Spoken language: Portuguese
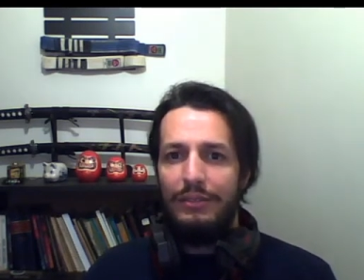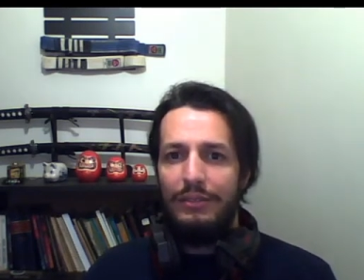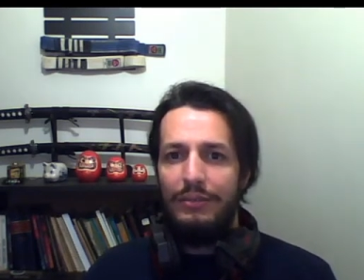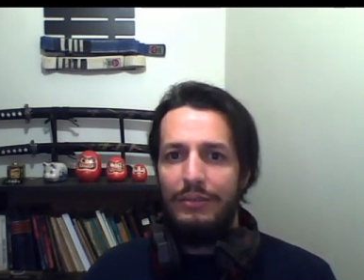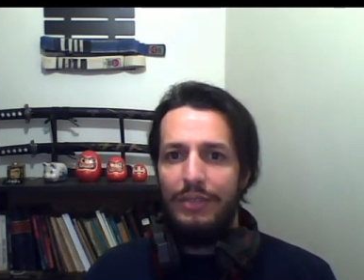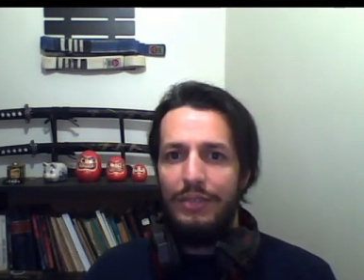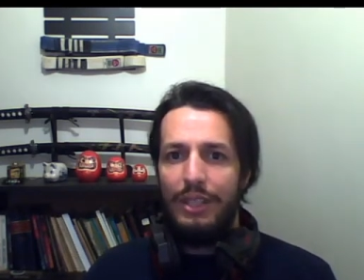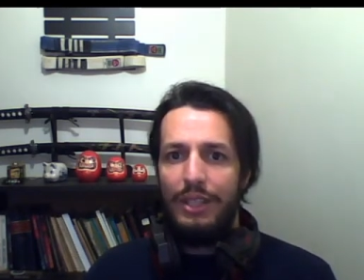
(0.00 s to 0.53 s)

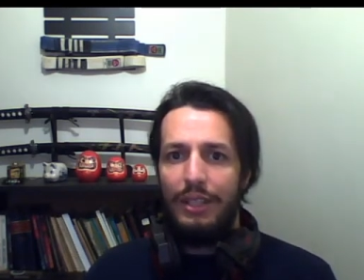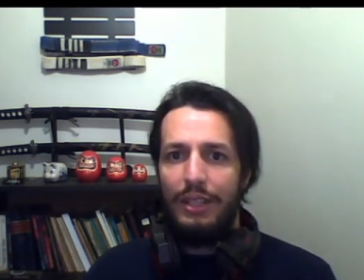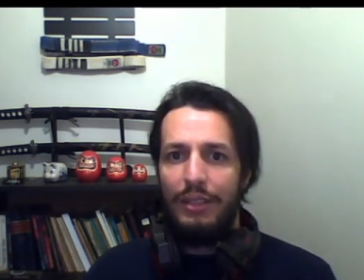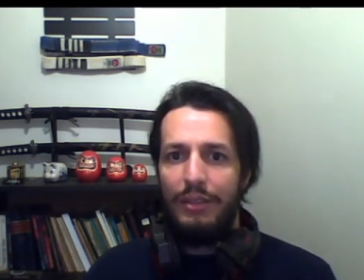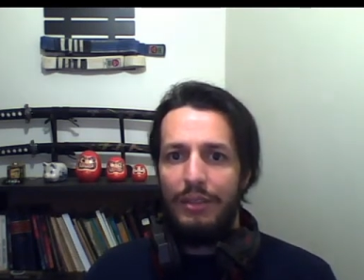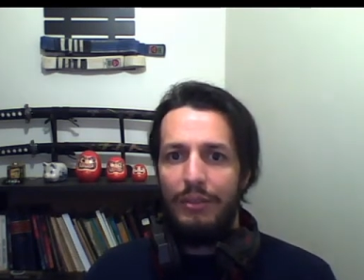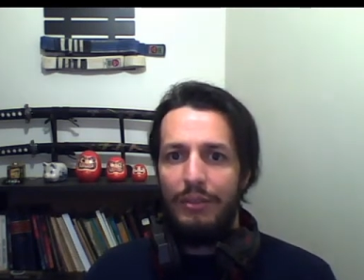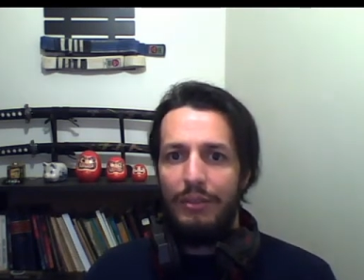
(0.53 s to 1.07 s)
Fica
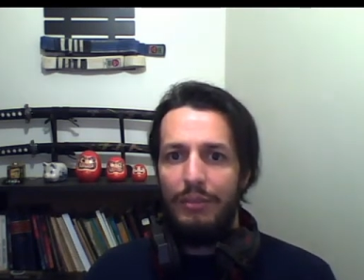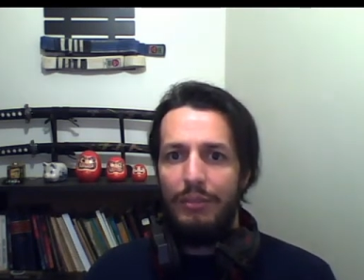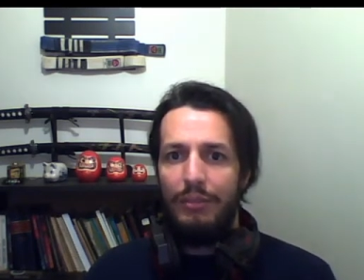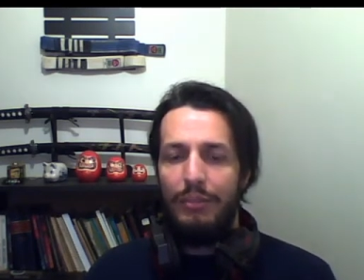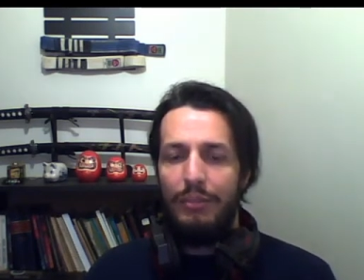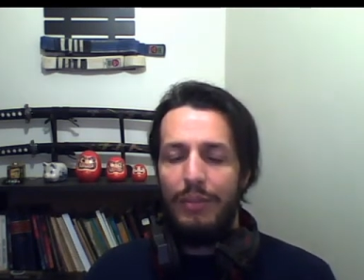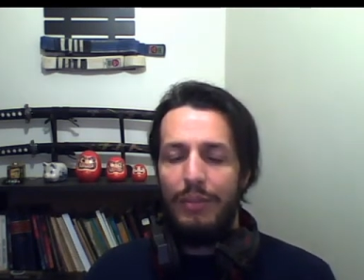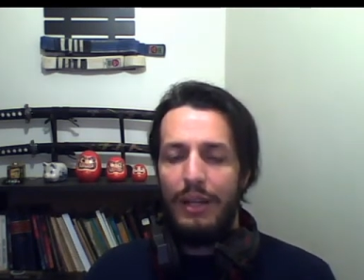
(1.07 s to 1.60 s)

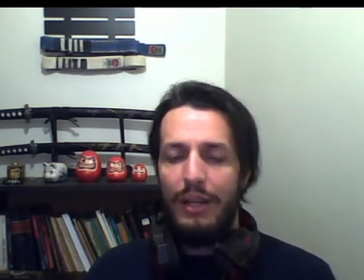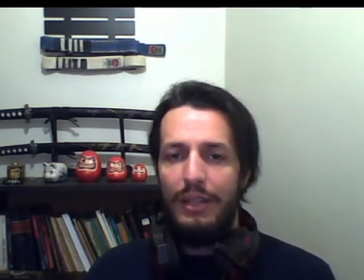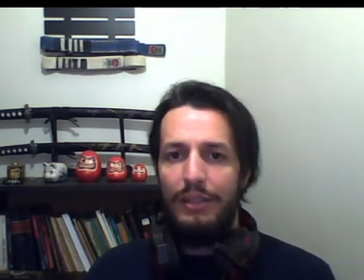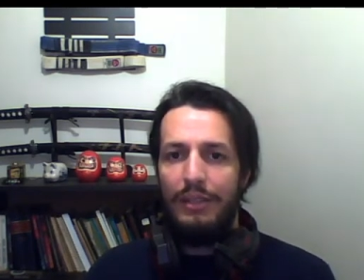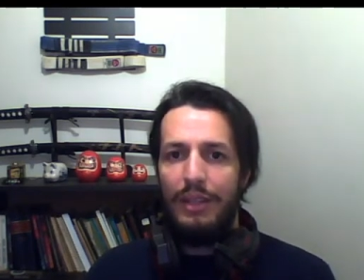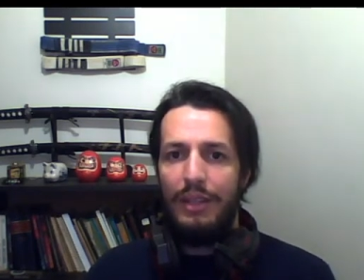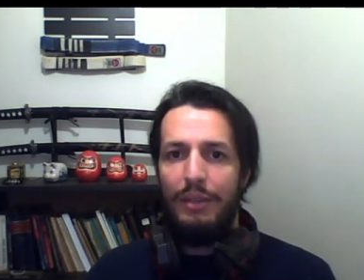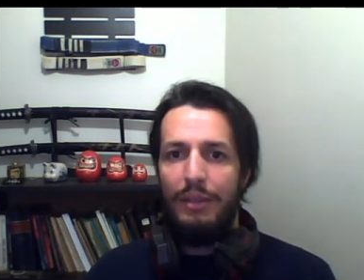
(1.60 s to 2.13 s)
a
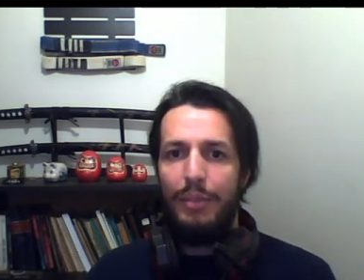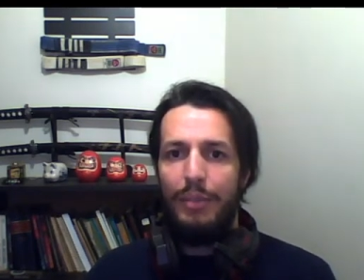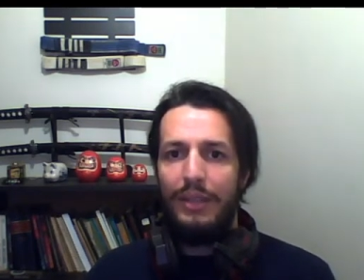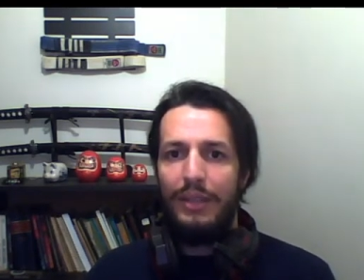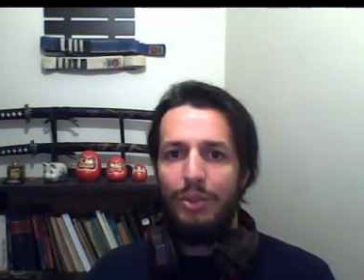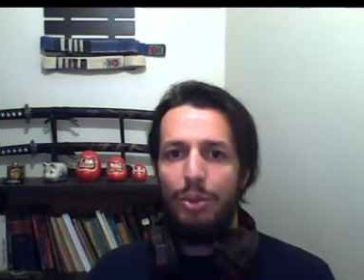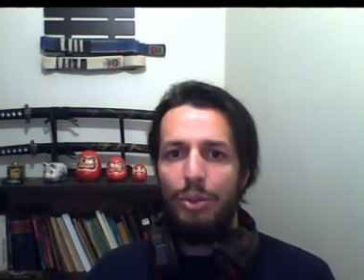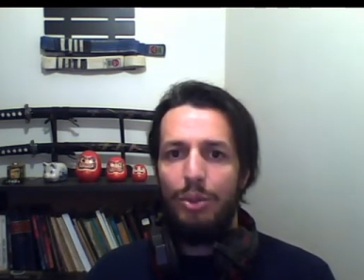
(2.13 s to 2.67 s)
critério aí para
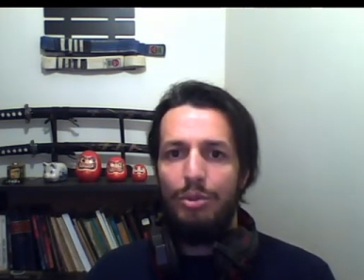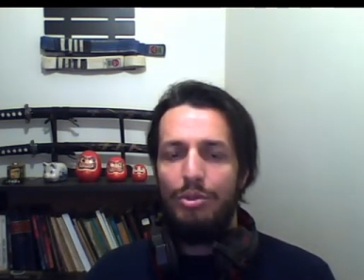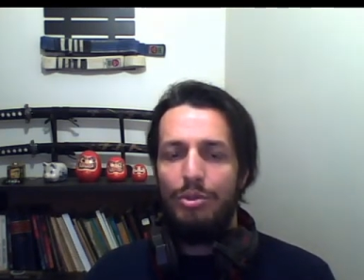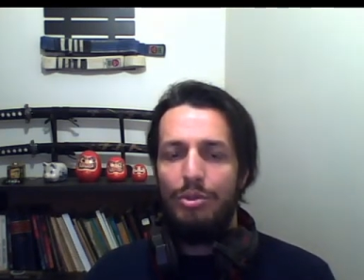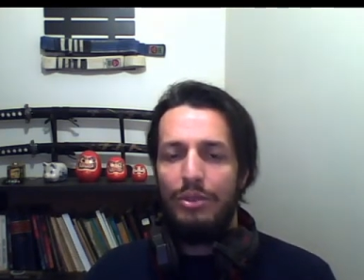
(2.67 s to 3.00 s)
todos